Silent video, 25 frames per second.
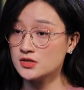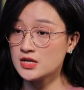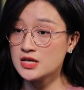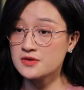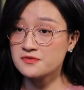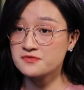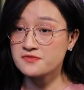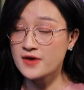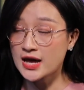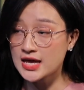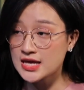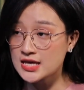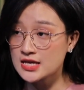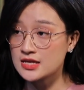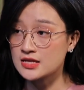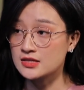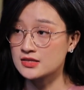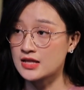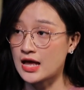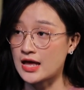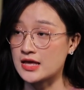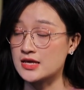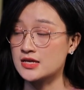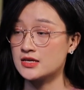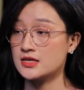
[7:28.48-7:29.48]
đi vay
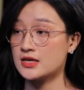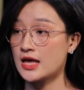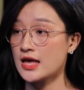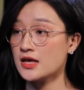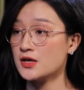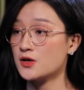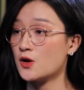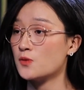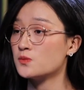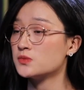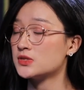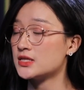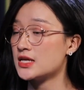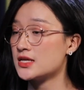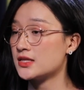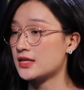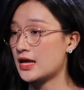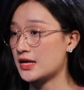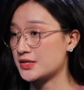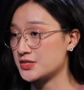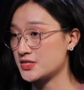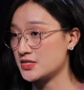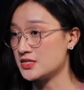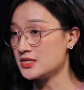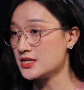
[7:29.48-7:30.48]
tại các công ty
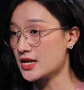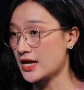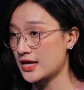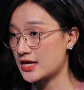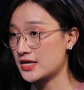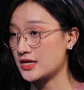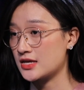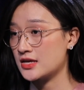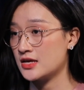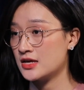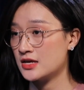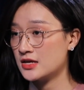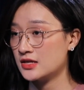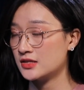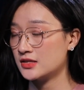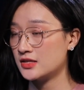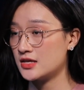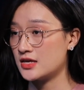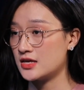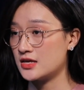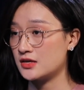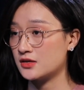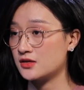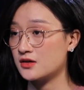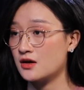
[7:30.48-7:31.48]
tài chính này
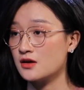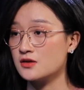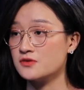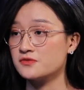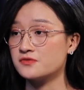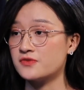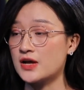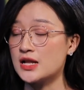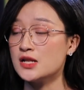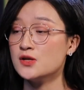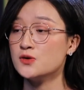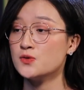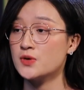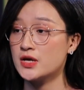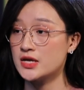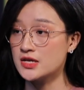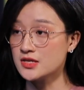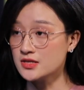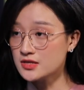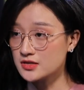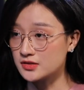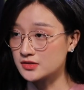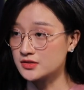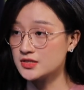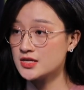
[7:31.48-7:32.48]
thì cần phải lưu ý
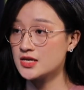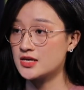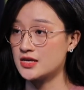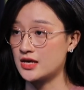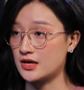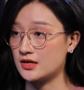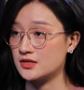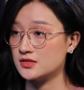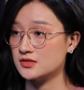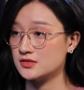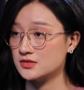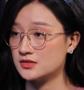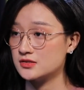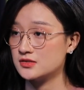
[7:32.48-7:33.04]
những gì ạ?